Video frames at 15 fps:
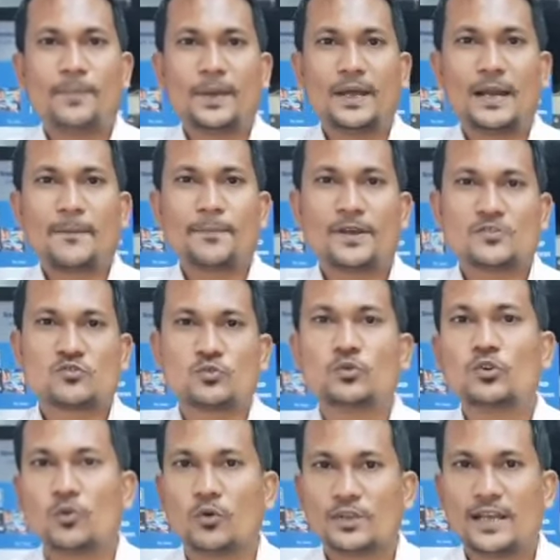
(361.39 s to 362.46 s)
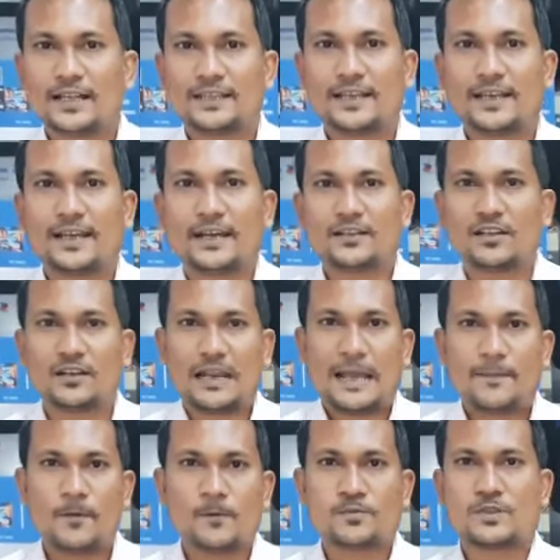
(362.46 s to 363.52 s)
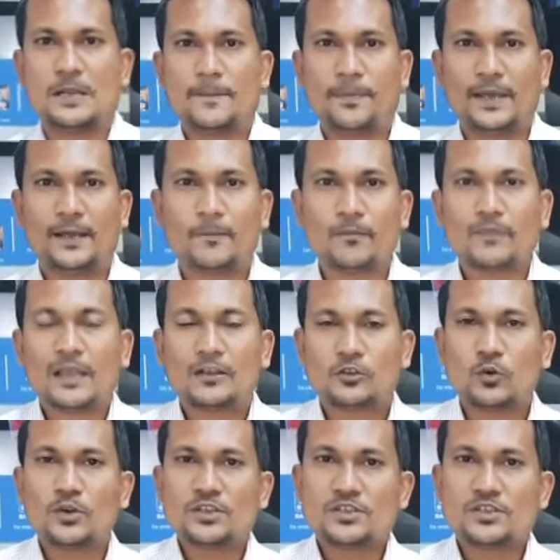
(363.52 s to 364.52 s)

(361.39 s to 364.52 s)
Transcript: पैर आपके सुन्न हो जाते हैं एट द टाइम ऑफ स्लीपिंग तो